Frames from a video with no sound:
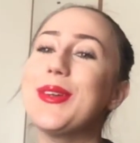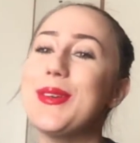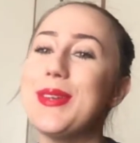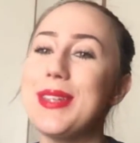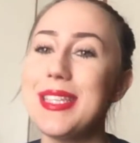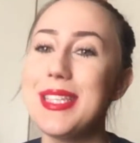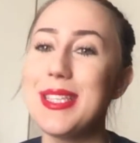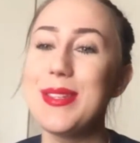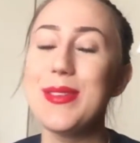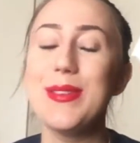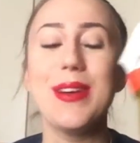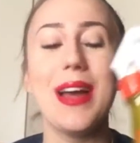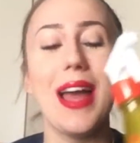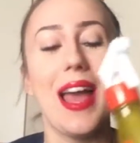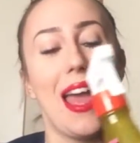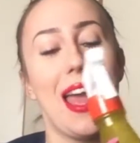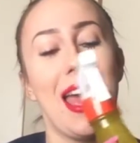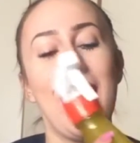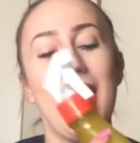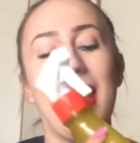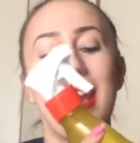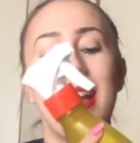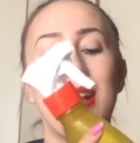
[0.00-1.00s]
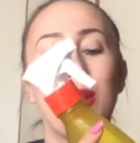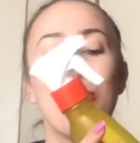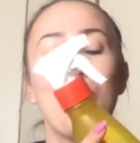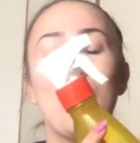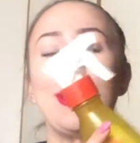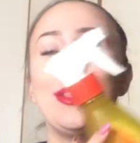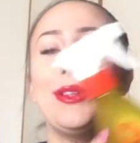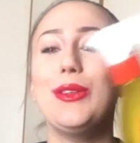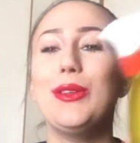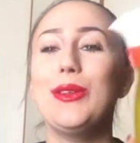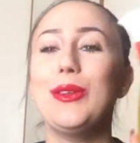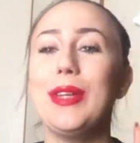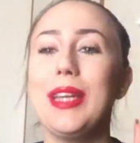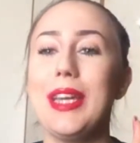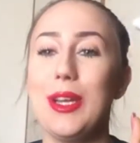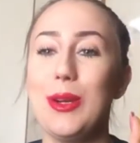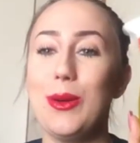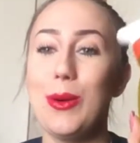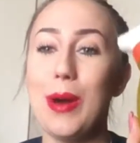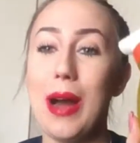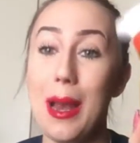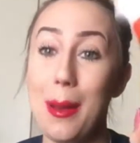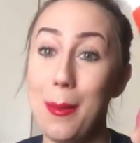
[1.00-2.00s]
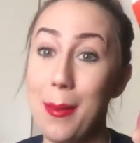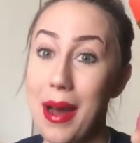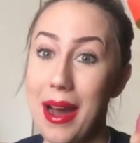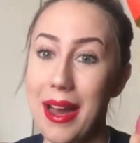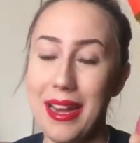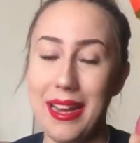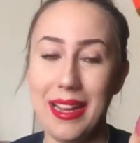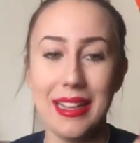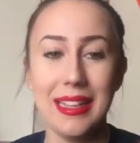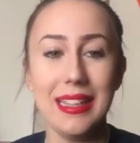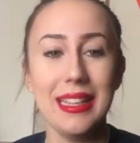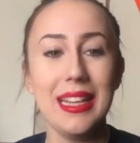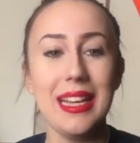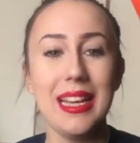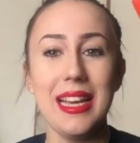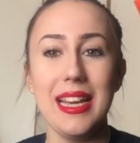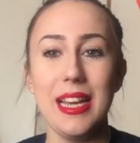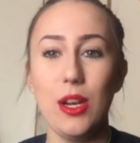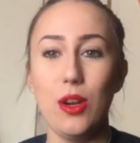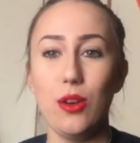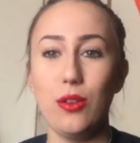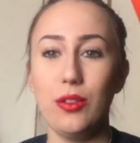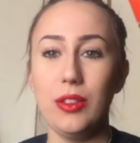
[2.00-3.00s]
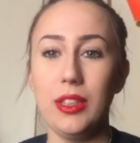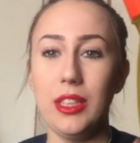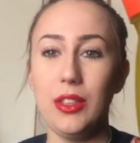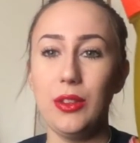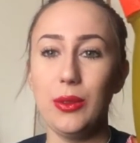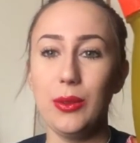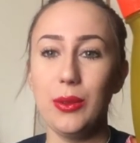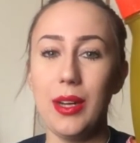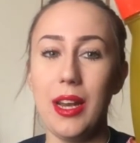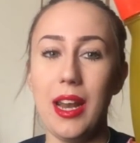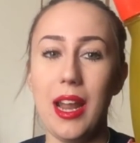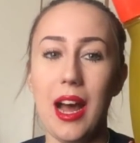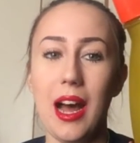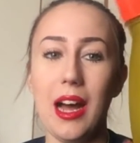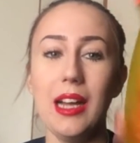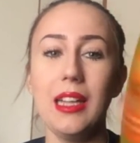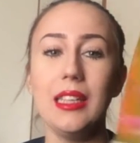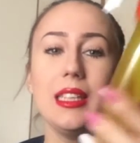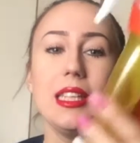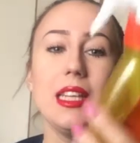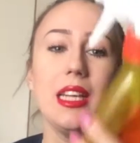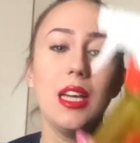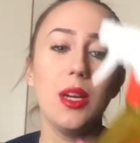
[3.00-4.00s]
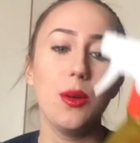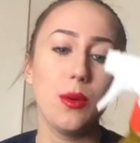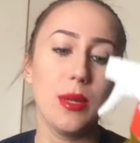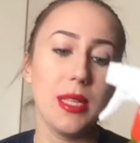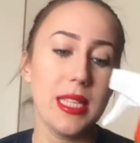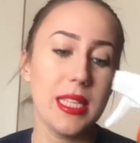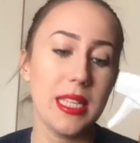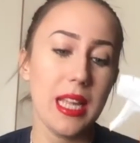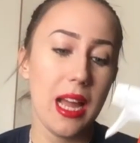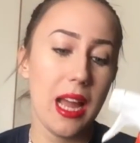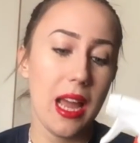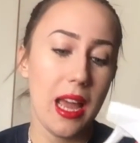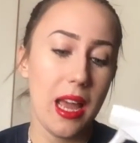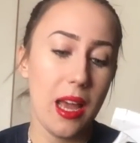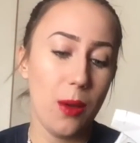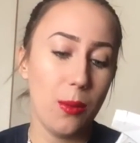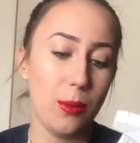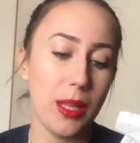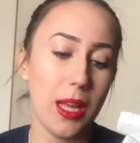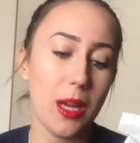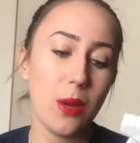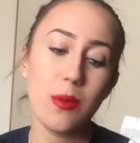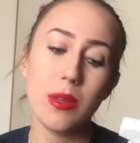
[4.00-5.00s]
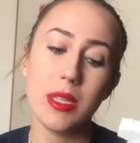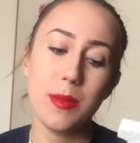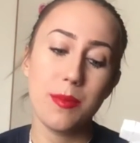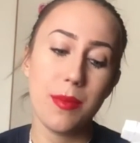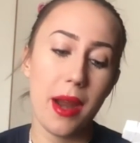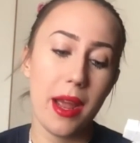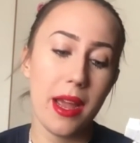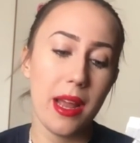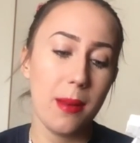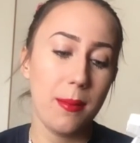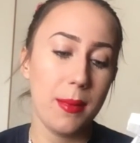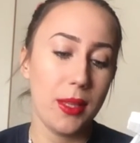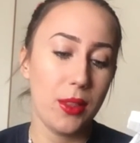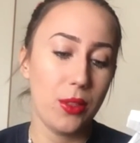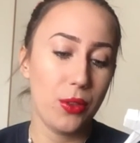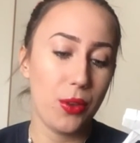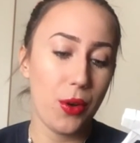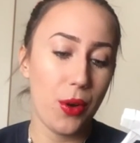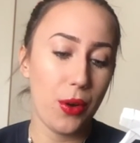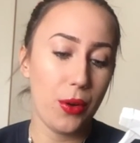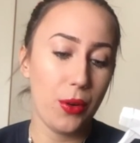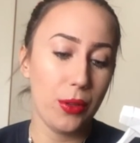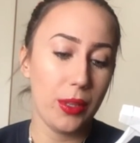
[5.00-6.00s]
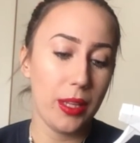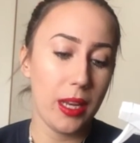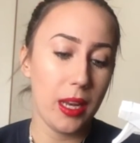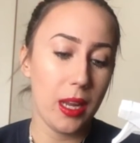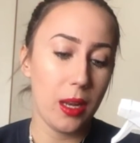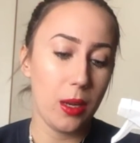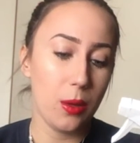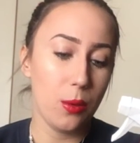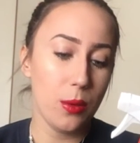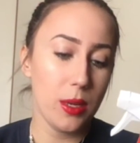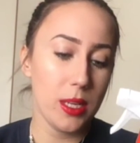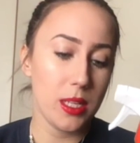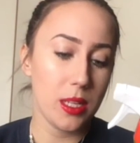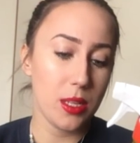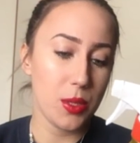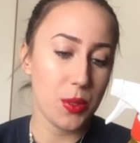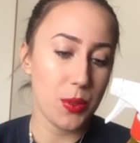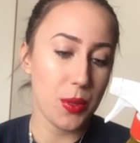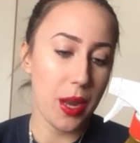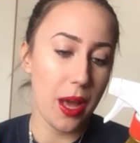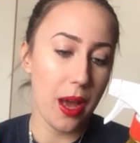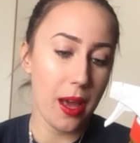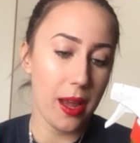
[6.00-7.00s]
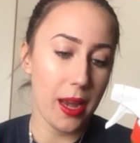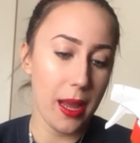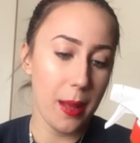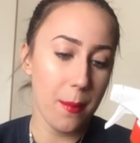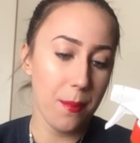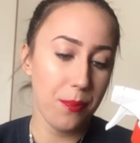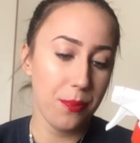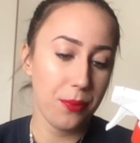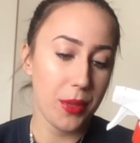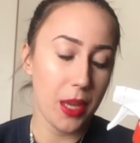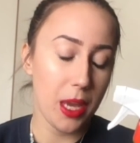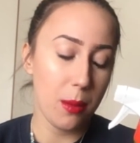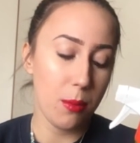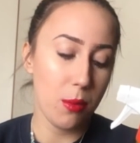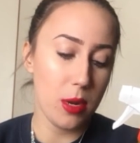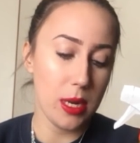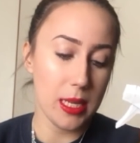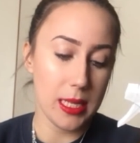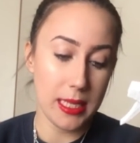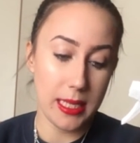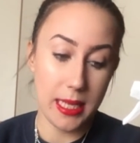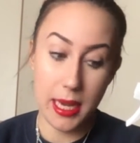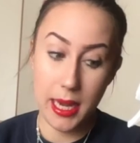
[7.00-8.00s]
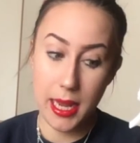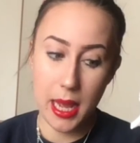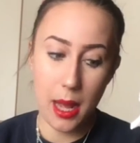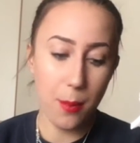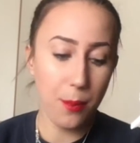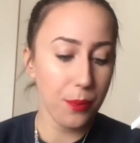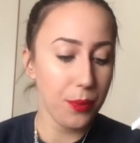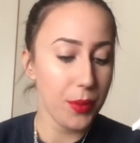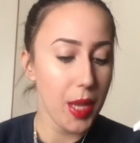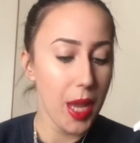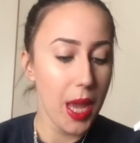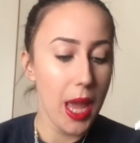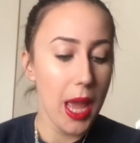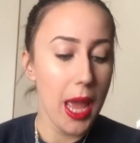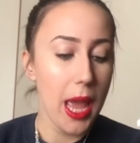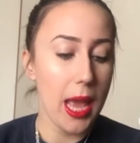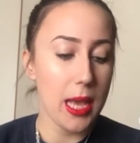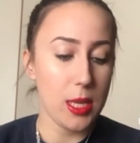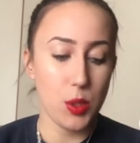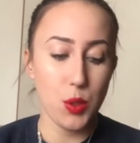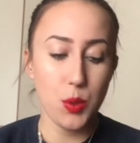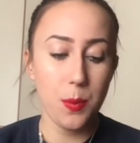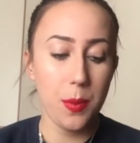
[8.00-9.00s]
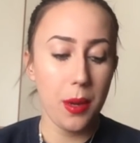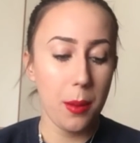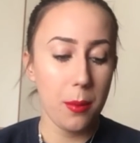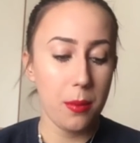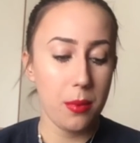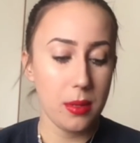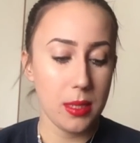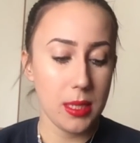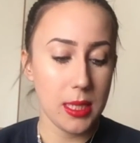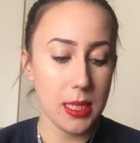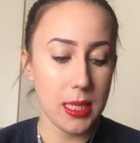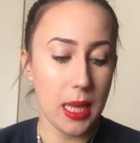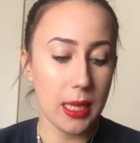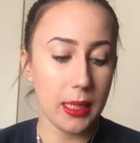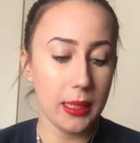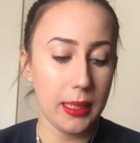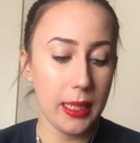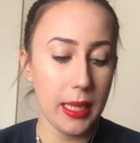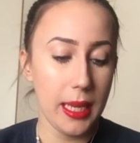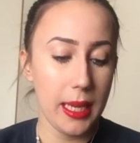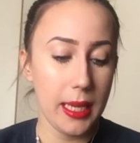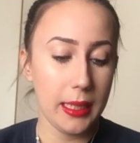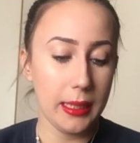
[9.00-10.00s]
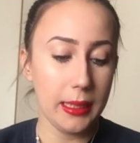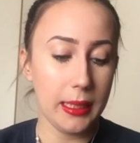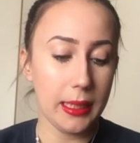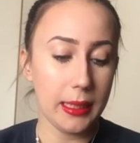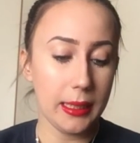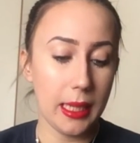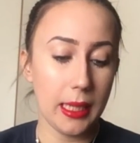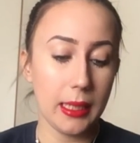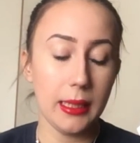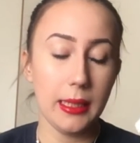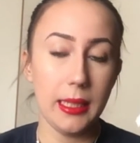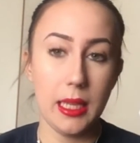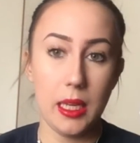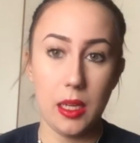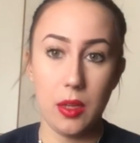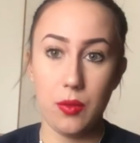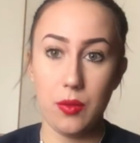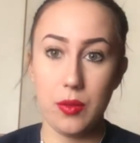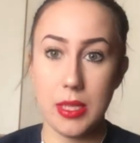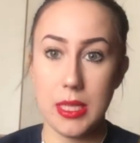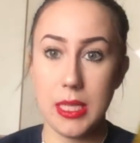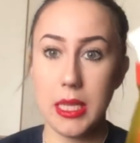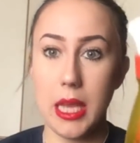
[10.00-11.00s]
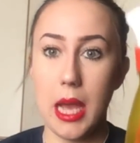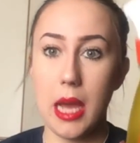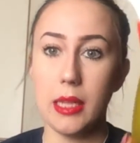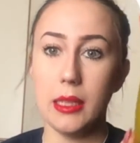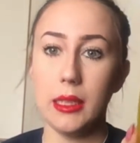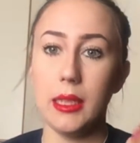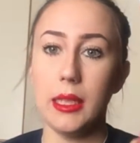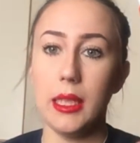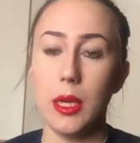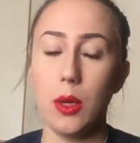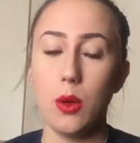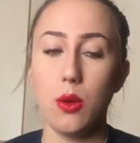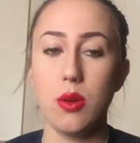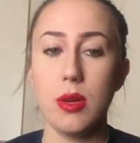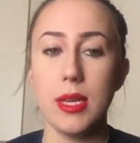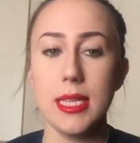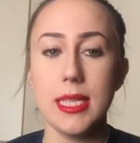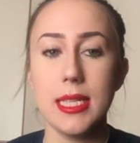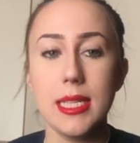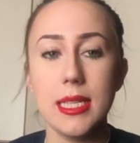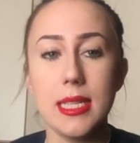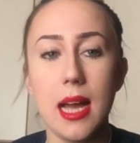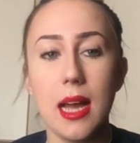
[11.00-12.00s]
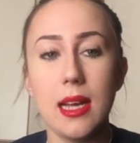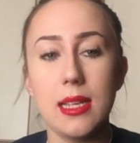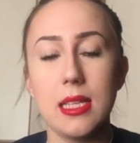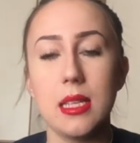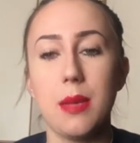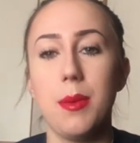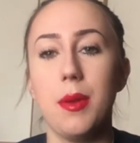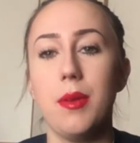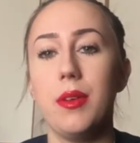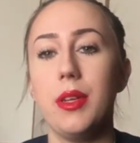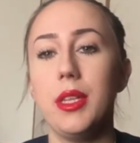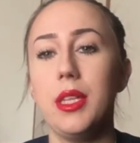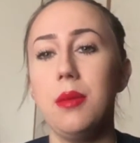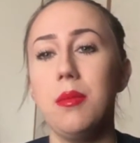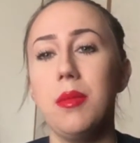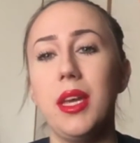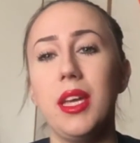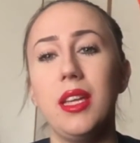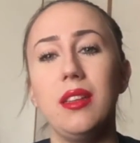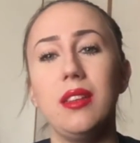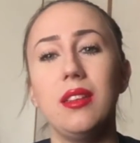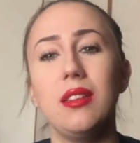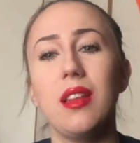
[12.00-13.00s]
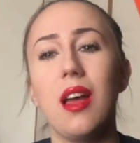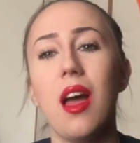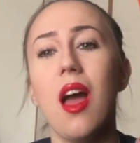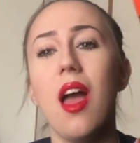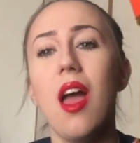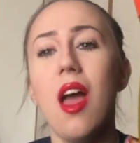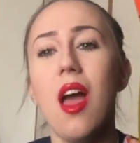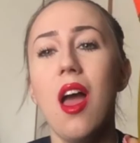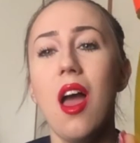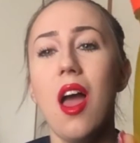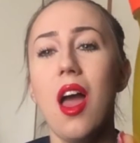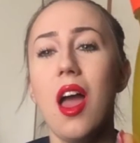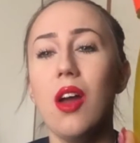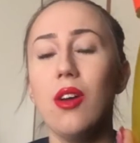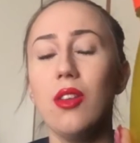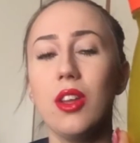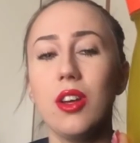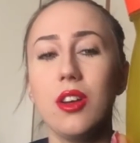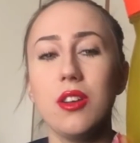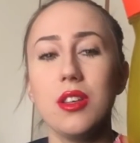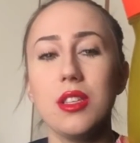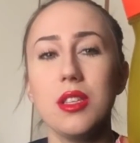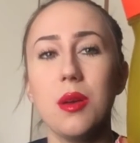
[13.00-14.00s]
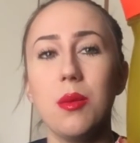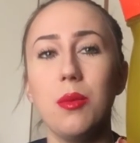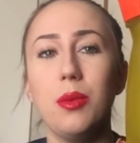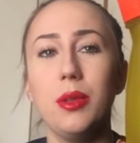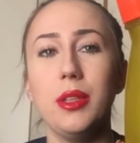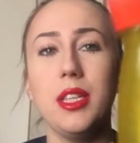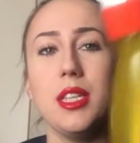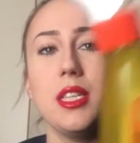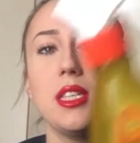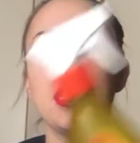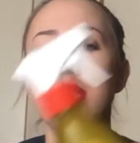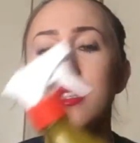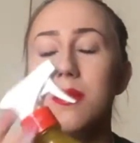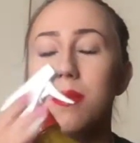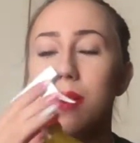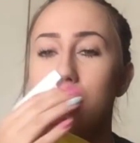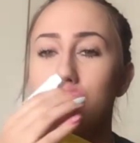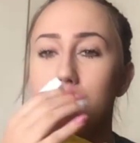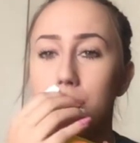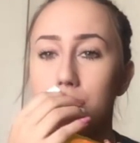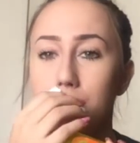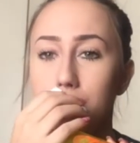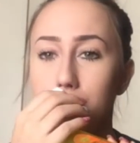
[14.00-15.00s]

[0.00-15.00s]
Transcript: questo è quando ero al mare e l'ho finito là questa è un acqua spray al mentolo della Luisa Solari Erboristeria è super abbronzante e idratante e rinfrescante questa sapeva di menta è una cosa buonissima